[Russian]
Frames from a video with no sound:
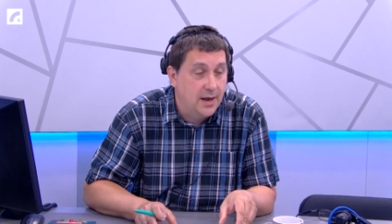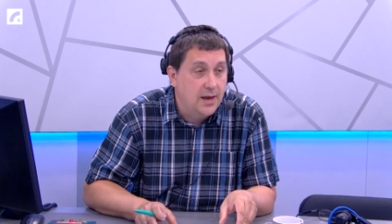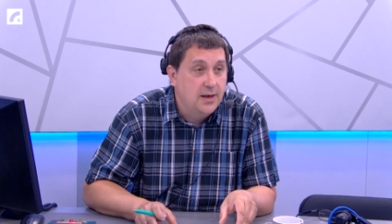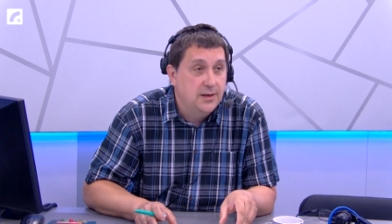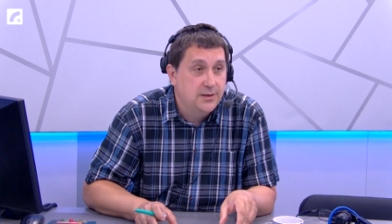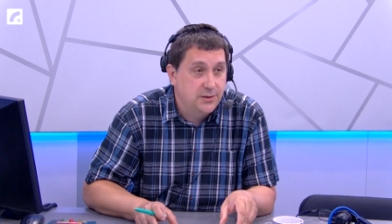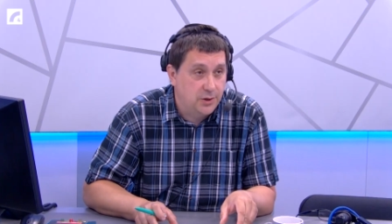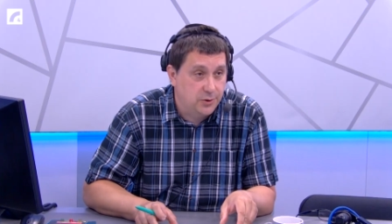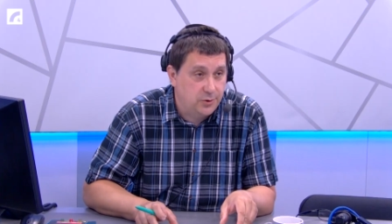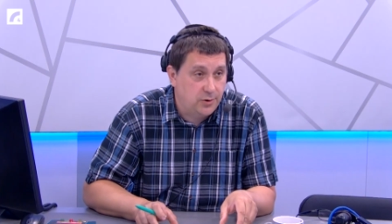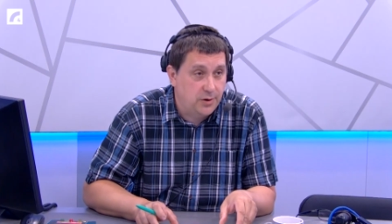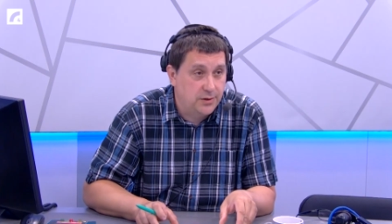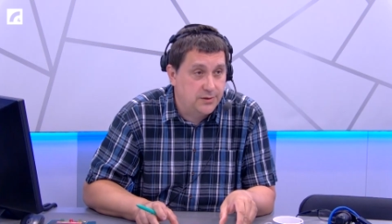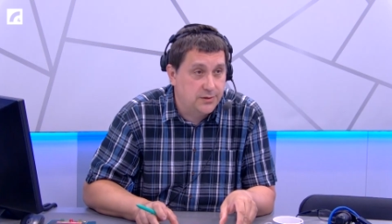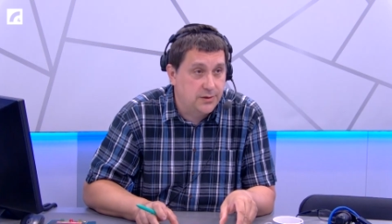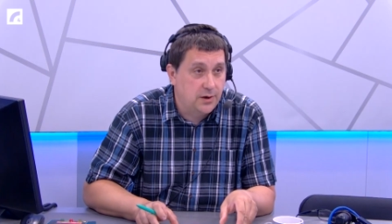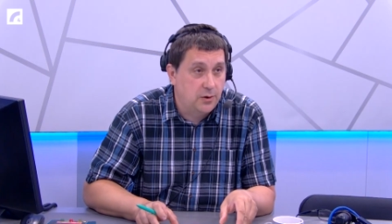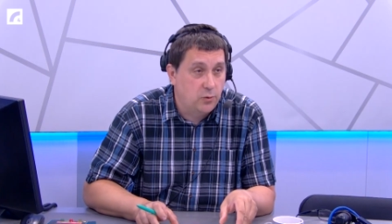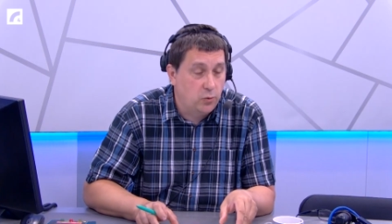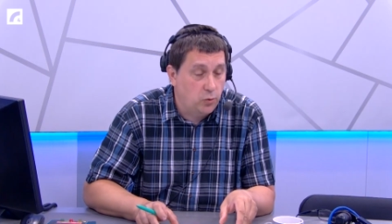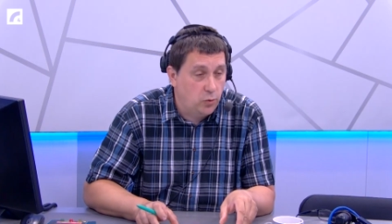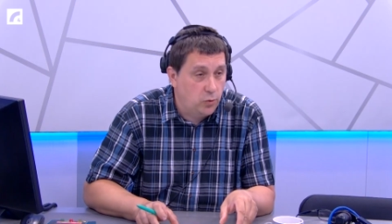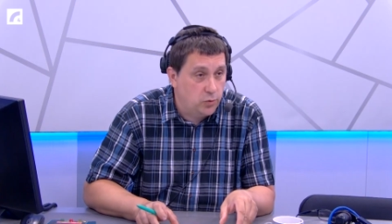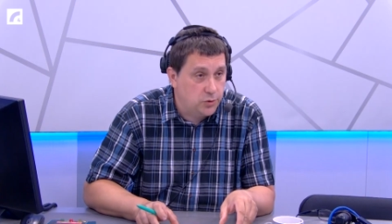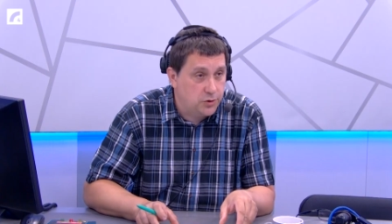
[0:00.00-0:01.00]
Ситуация
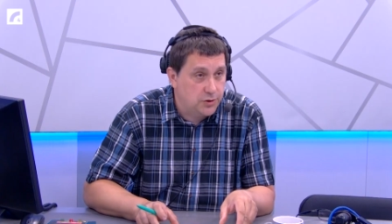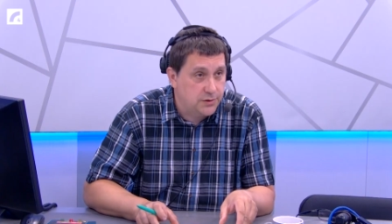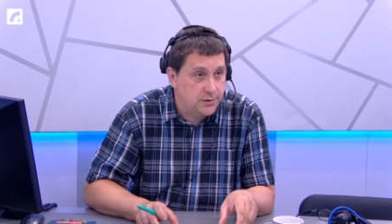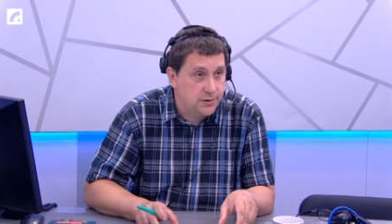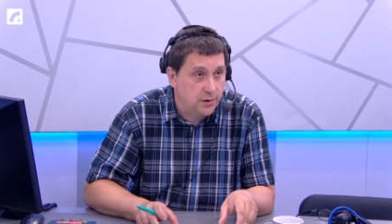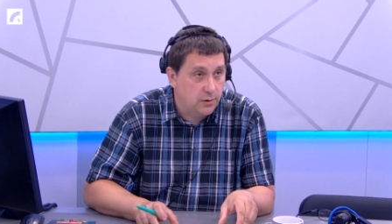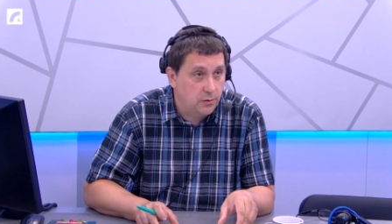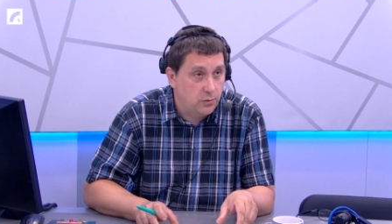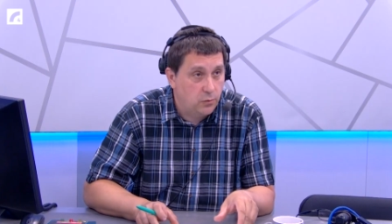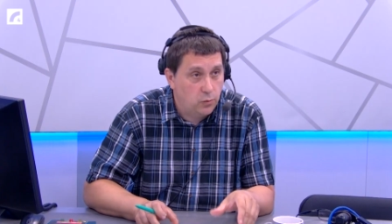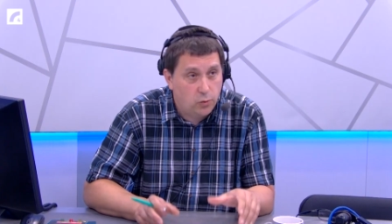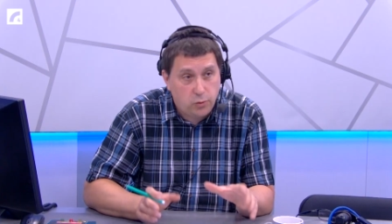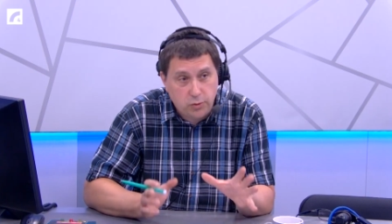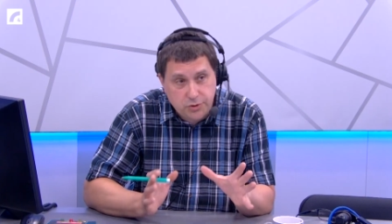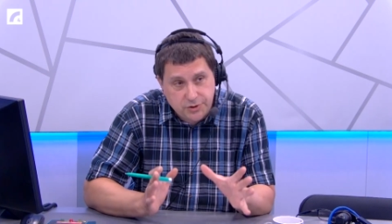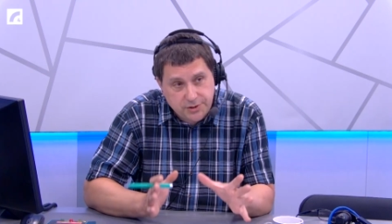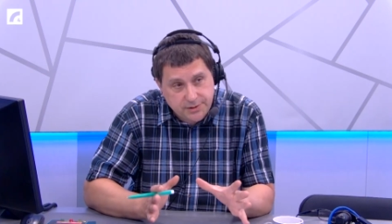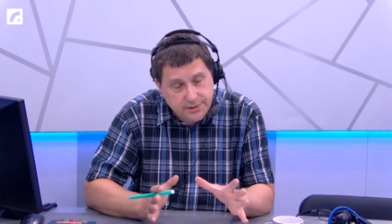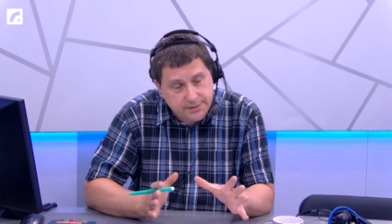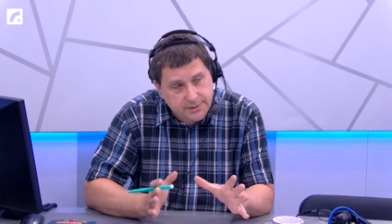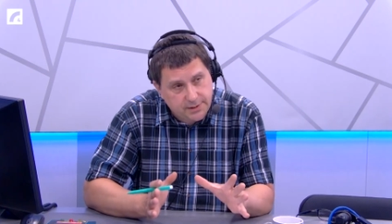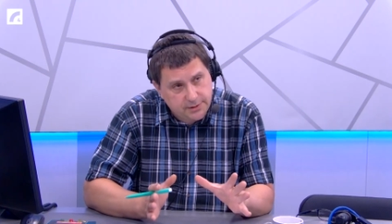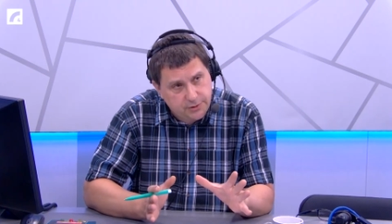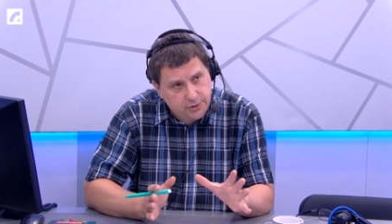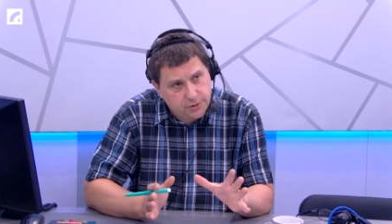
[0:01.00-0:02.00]
улучшится. Улучшится
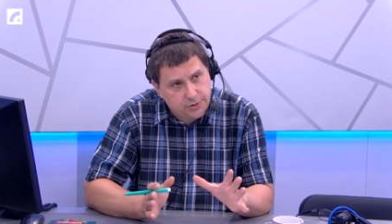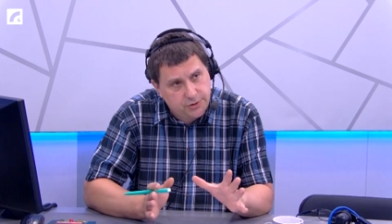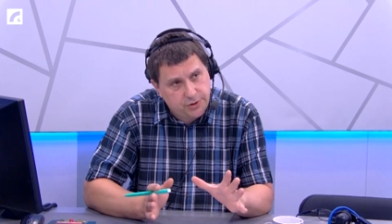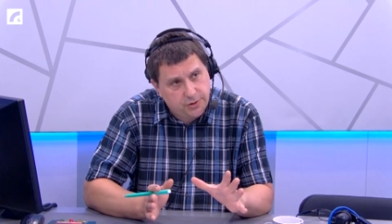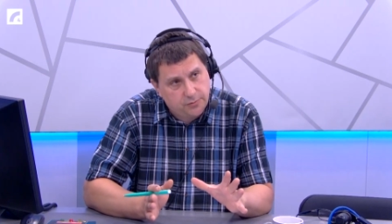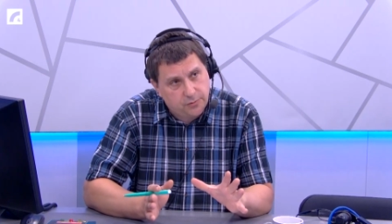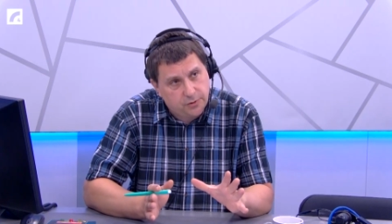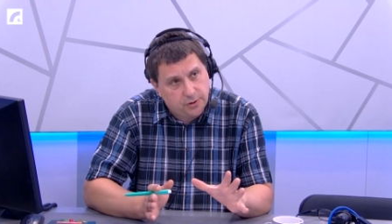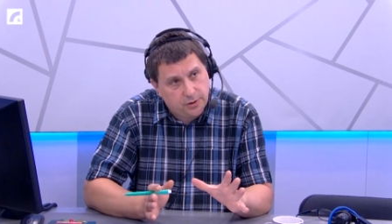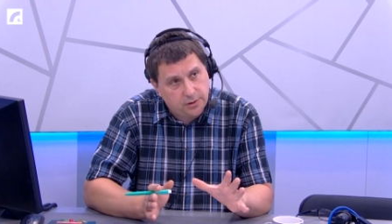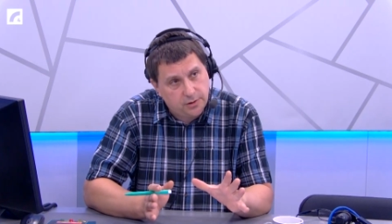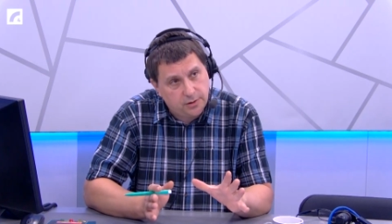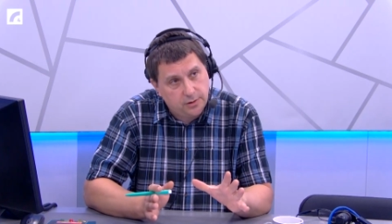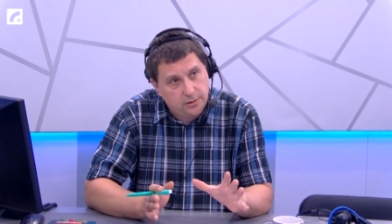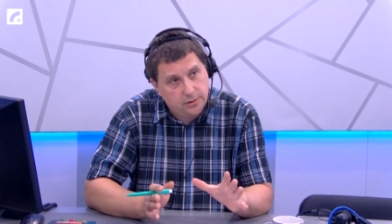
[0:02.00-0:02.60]
за счет чего?